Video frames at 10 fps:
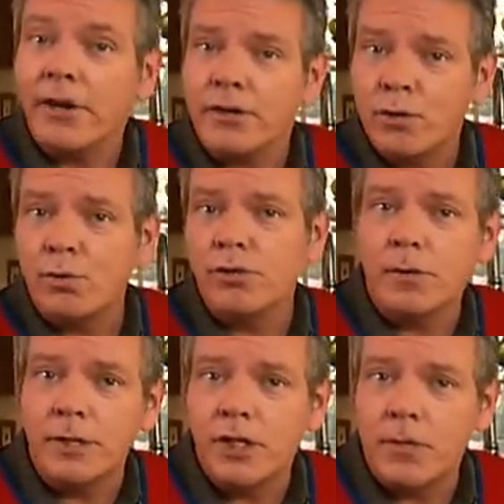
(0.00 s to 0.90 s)
以提供
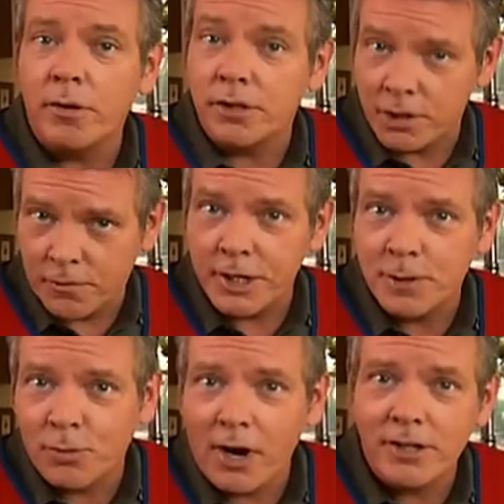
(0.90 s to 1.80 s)
很多列印的
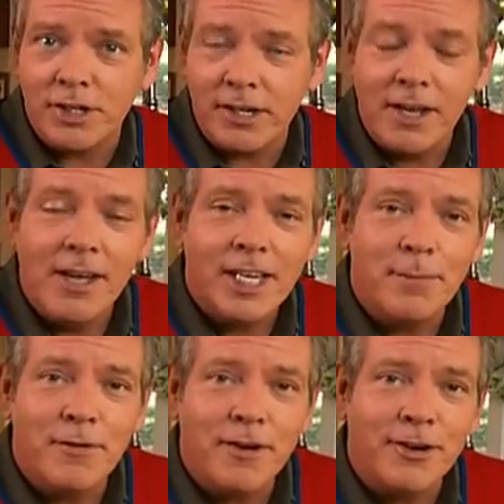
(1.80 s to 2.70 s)
指示、工
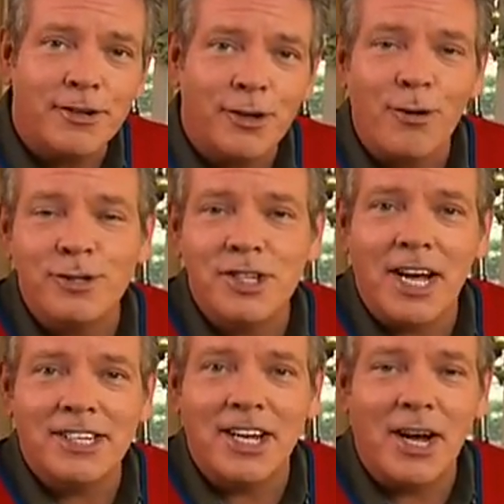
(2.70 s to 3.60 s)
具和材料清
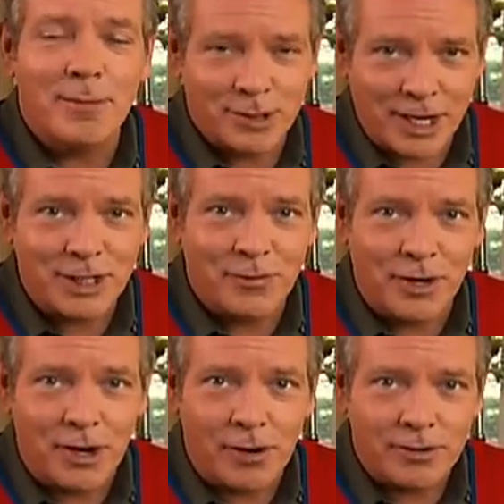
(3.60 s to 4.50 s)
单。以下是
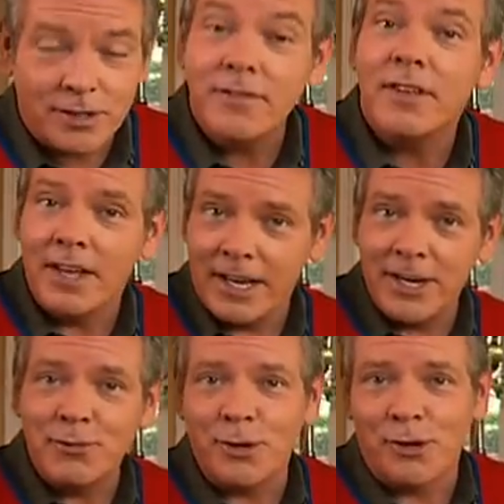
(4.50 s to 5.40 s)
您所需要的
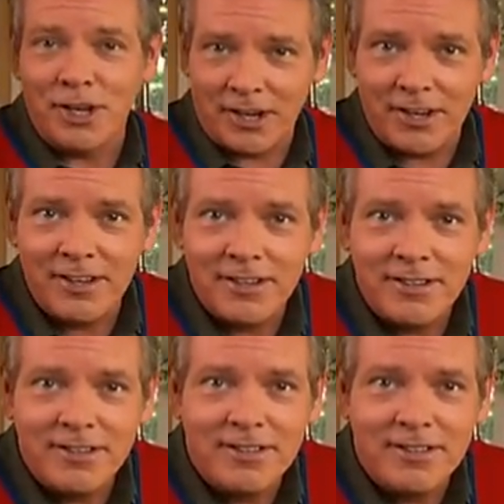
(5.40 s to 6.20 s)
工具和材料：